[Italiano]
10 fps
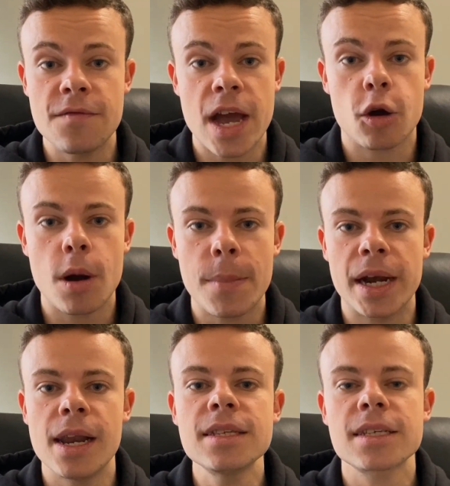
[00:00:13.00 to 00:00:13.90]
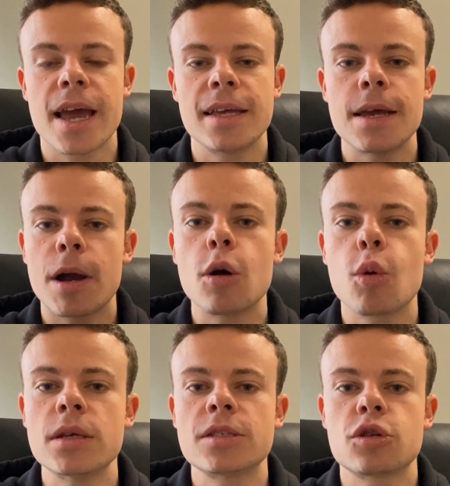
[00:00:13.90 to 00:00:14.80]
di fianco a me nelle schede, ma
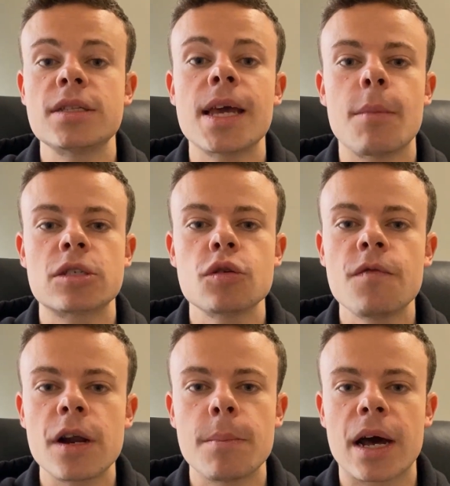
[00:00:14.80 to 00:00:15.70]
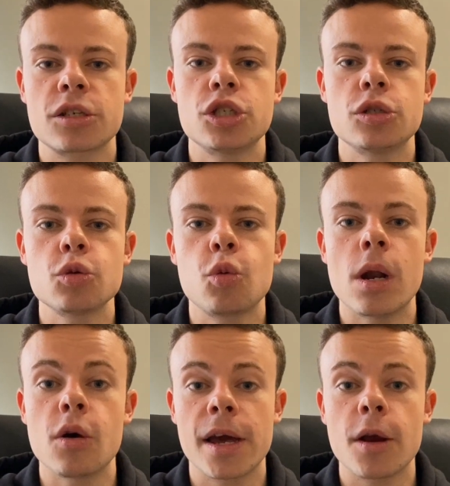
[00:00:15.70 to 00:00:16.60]
comunque adesso andiamo a soffermarci su
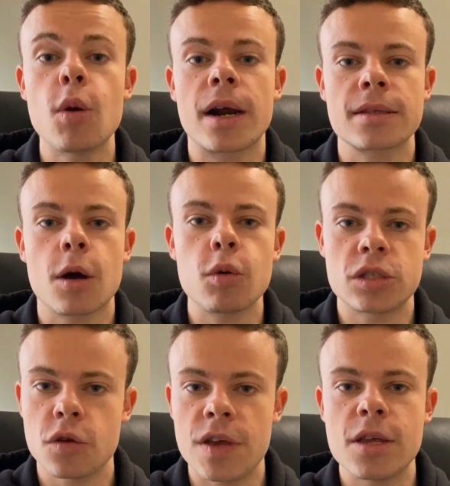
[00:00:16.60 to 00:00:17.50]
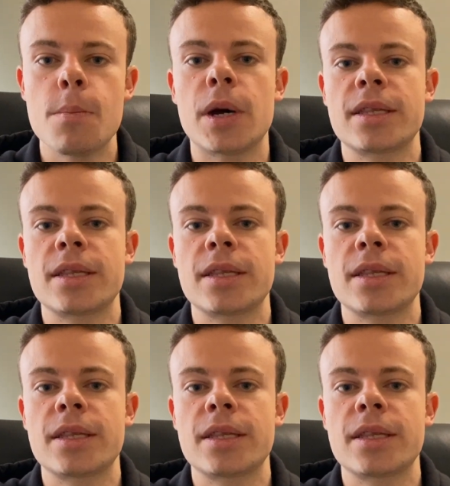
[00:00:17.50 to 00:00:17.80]
quello che riguarda questo video in